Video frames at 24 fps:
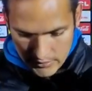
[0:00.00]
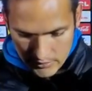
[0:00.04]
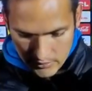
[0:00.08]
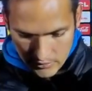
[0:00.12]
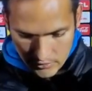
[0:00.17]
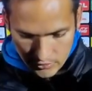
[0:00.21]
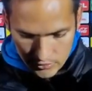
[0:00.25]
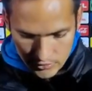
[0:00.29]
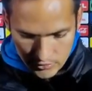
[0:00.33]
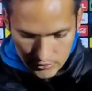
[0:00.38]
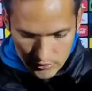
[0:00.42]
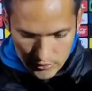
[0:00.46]

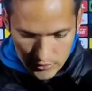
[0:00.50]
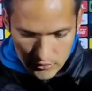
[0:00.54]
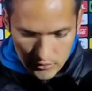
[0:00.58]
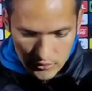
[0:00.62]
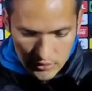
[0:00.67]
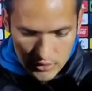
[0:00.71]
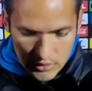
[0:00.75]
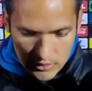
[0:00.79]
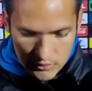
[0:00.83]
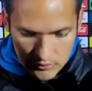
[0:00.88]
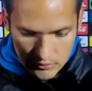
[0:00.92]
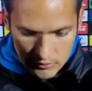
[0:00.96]
nosotros de
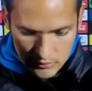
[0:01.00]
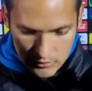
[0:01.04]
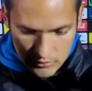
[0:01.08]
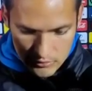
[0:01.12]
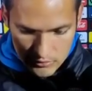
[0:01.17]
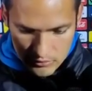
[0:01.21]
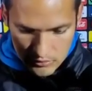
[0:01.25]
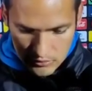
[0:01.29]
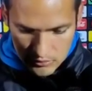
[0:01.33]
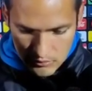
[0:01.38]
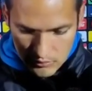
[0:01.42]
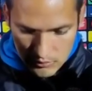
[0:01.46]
local somos,
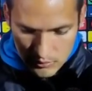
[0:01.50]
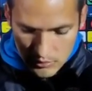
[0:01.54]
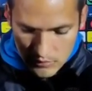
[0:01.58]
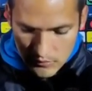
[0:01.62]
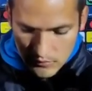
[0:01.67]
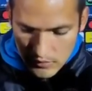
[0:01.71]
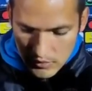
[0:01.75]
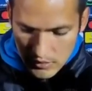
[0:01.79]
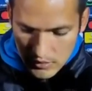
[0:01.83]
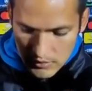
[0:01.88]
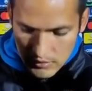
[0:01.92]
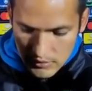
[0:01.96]
somos muy
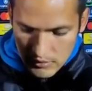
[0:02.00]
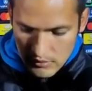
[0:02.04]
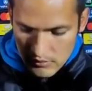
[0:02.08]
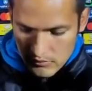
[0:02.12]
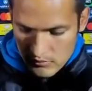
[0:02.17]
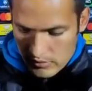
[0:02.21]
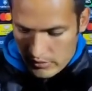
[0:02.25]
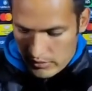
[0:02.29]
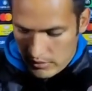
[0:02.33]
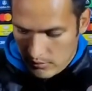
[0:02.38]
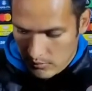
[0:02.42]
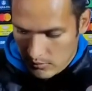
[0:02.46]
fuertes, es
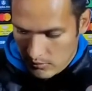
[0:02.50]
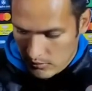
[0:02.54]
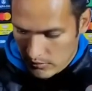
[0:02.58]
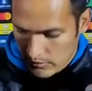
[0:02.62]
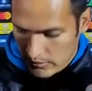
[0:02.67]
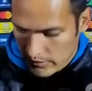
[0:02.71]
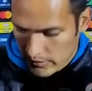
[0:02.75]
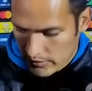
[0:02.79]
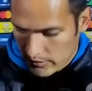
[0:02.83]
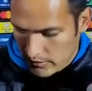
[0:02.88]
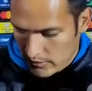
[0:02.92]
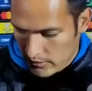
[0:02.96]
un equipo
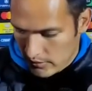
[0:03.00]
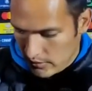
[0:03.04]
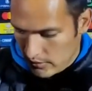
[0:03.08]
donde